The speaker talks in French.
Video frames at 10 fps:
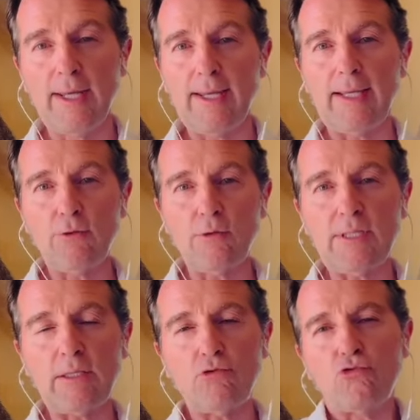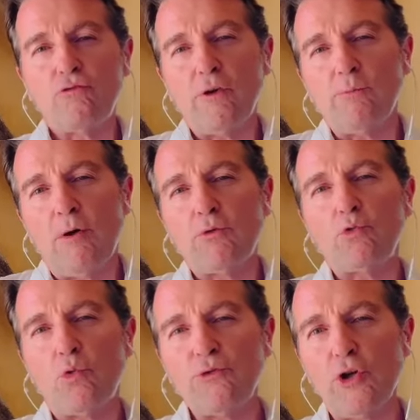Et donc, c'est souvent une preuve de
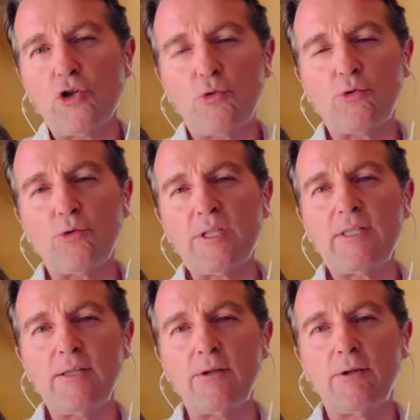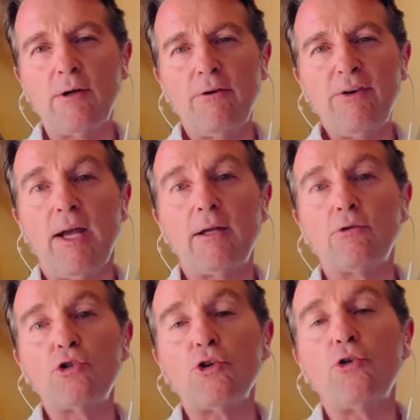confiance quand on décide de faire
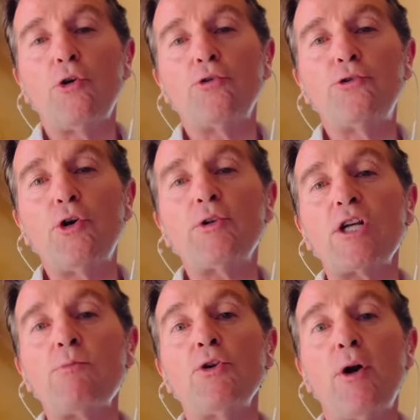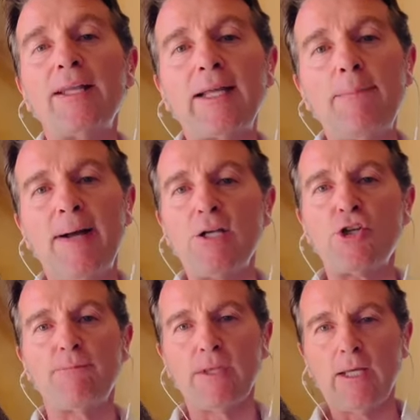une sorte d'engagement, de, rattrapage.
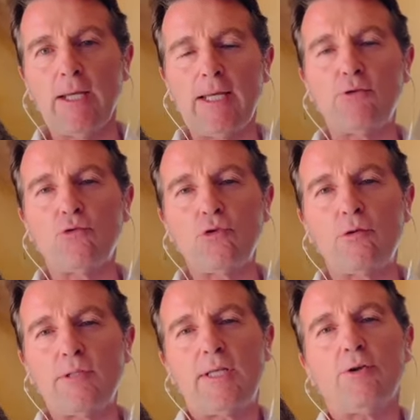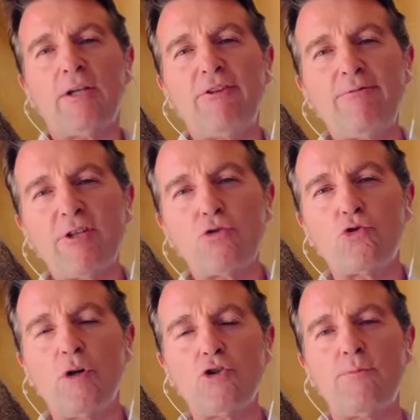Et donc, si André Fab fait ce
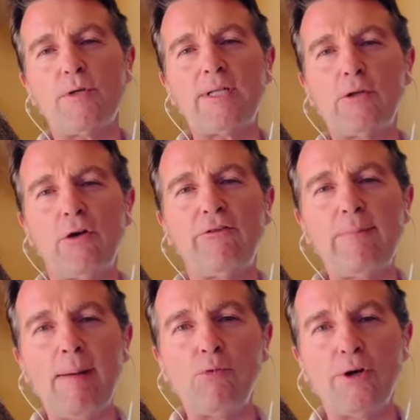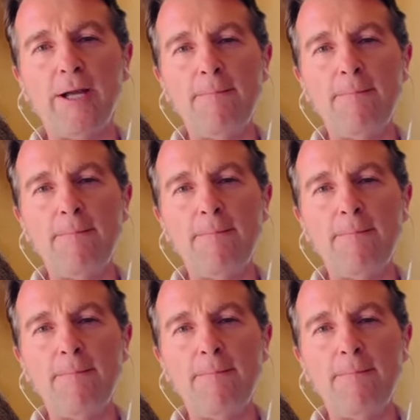choix, je pense qu'il ne le fait pas pour rien.